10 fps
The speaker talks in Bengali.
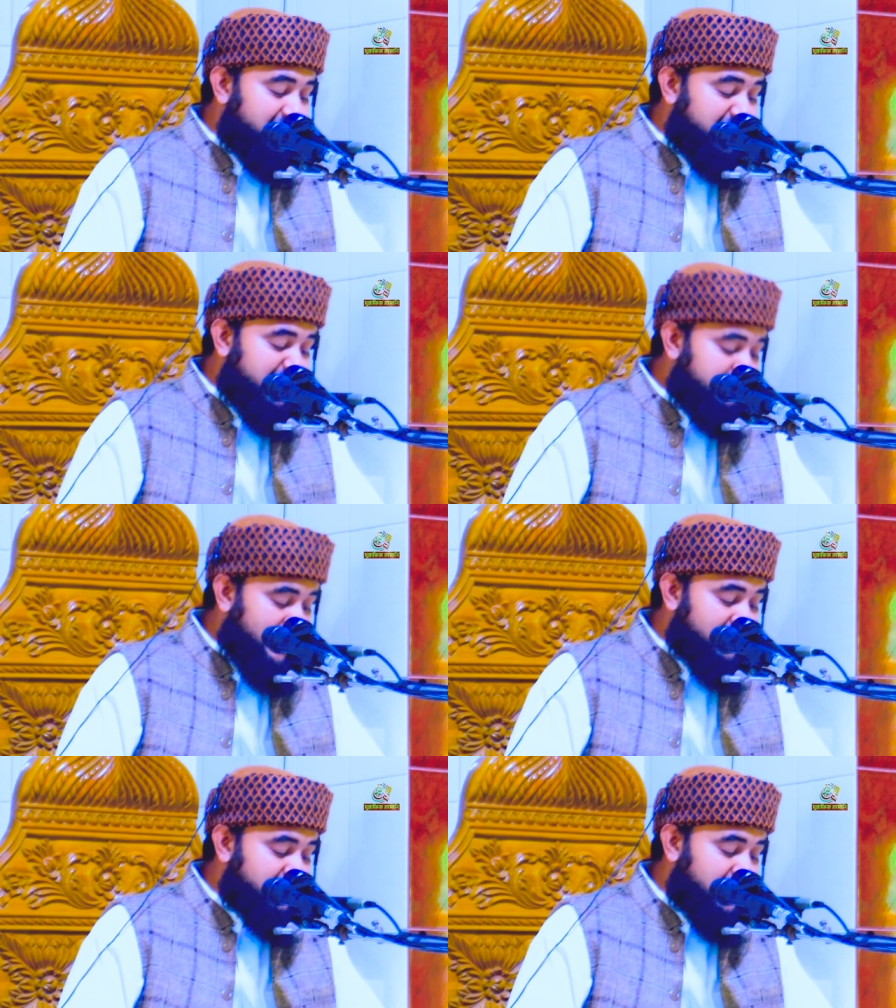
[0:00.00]
নেমে
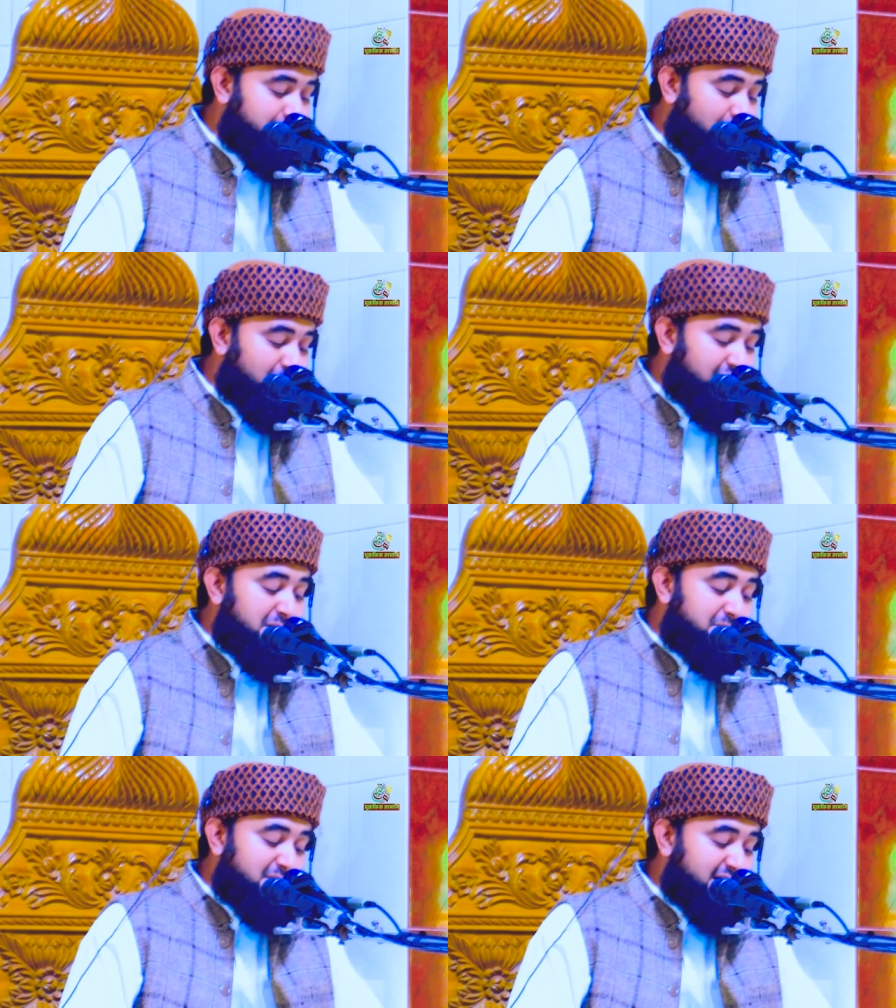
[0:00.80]
আসার পর
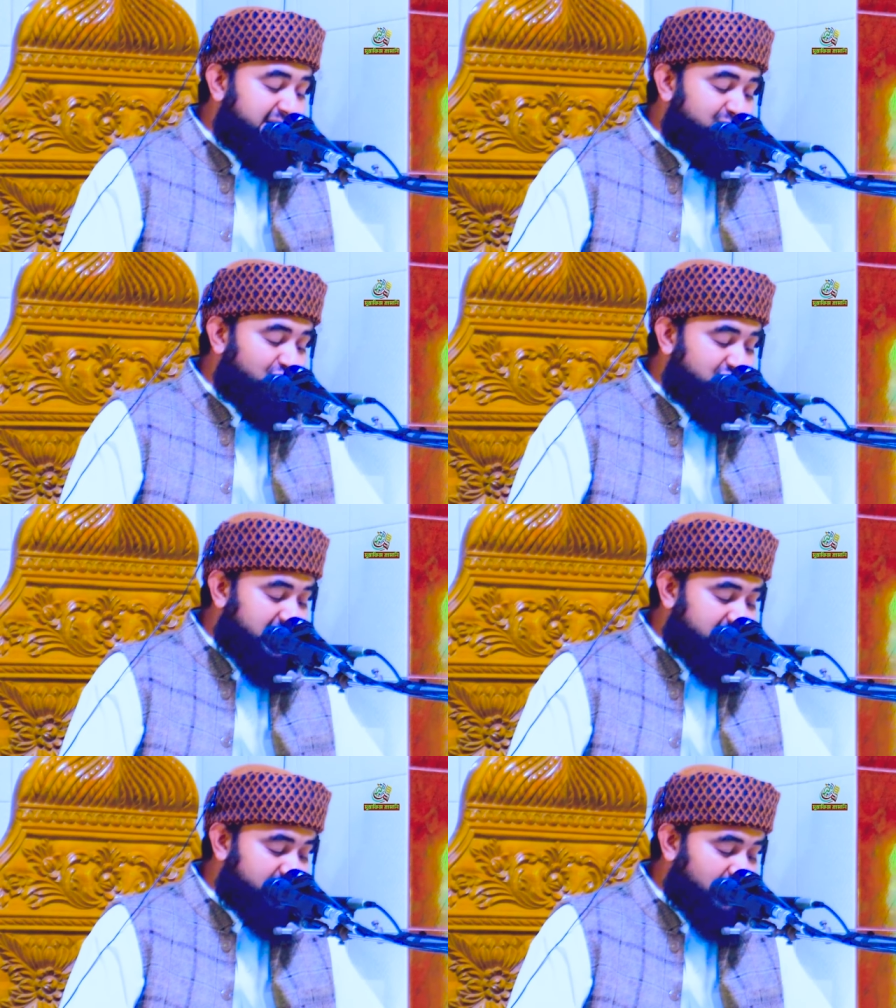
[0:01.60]
মাগিব
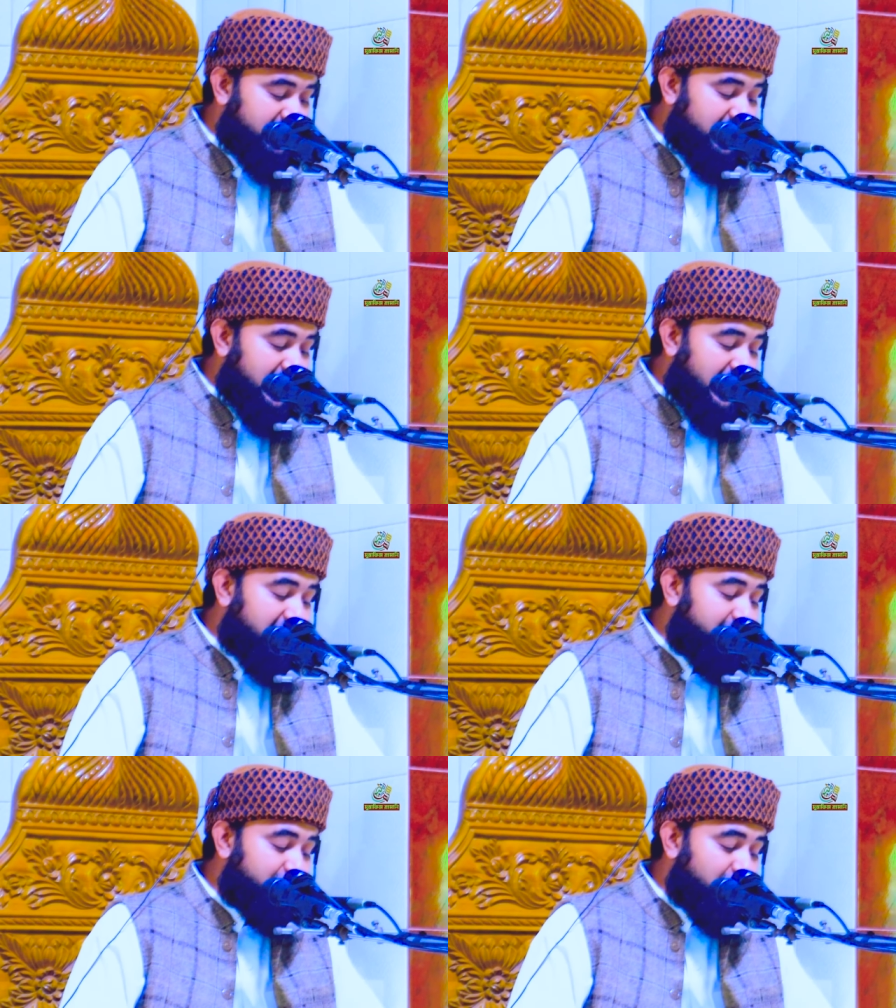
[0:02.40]
ঈশার সালাদ
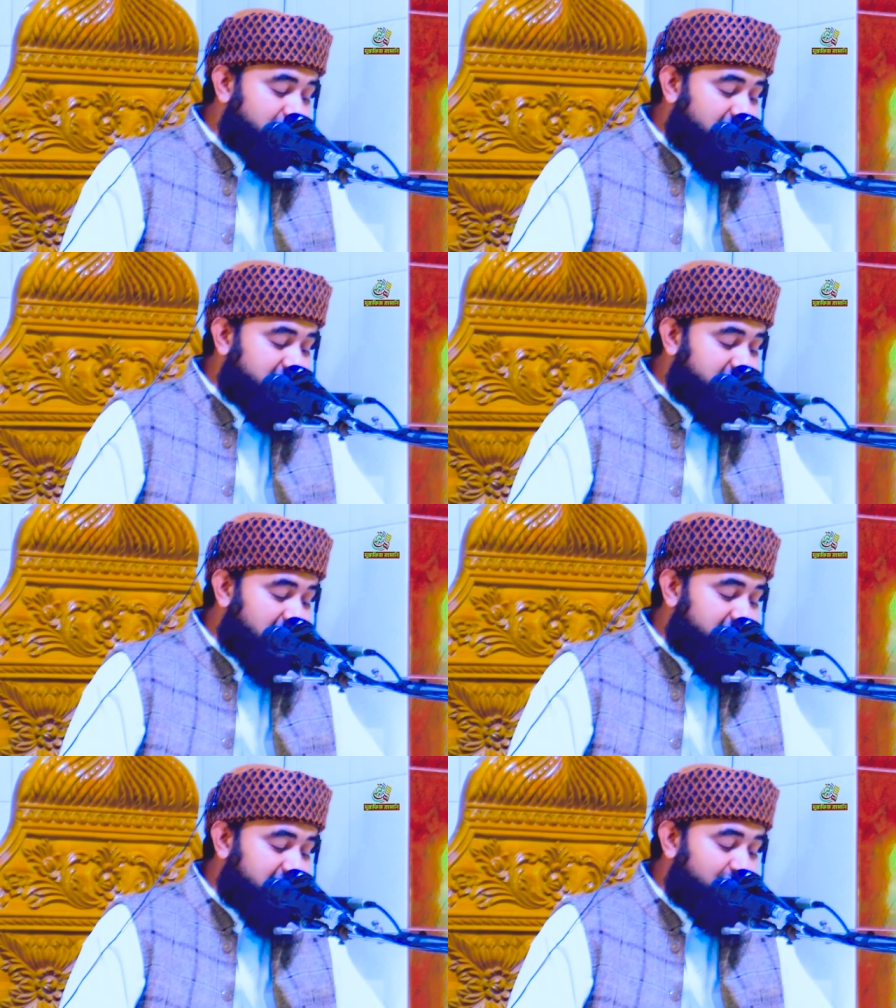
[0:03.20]
আর ফজরের
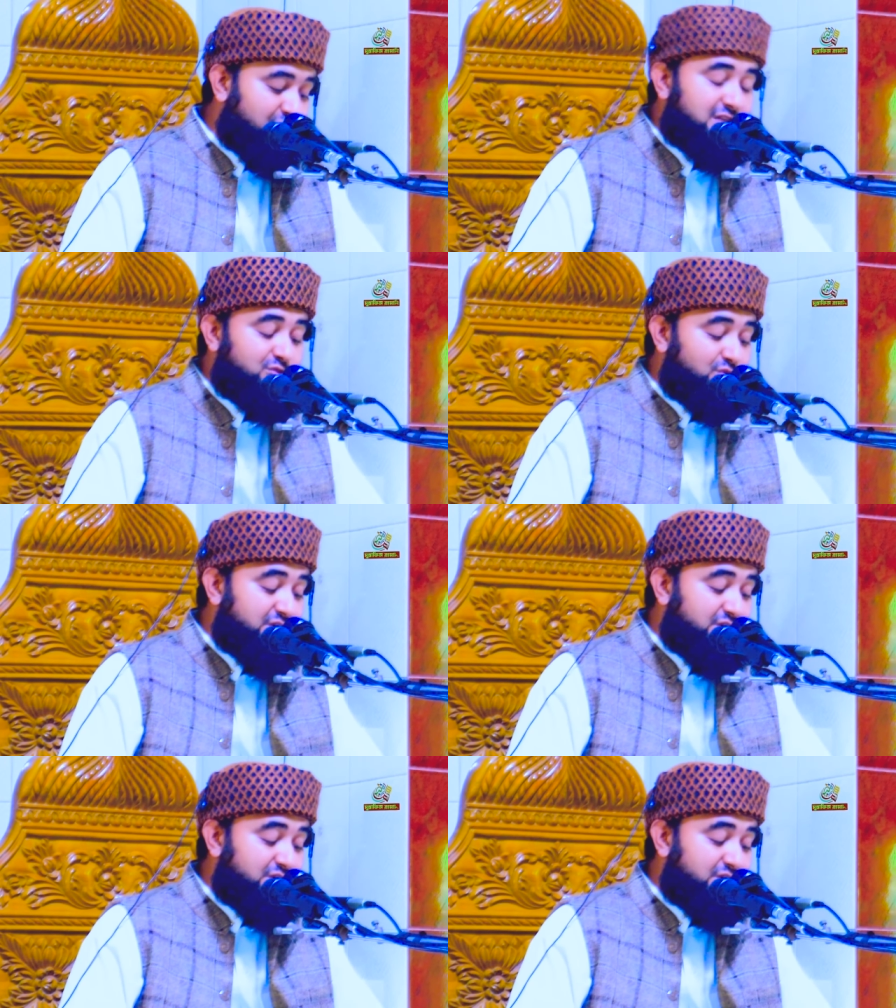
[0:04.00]
সালাতের কথা তো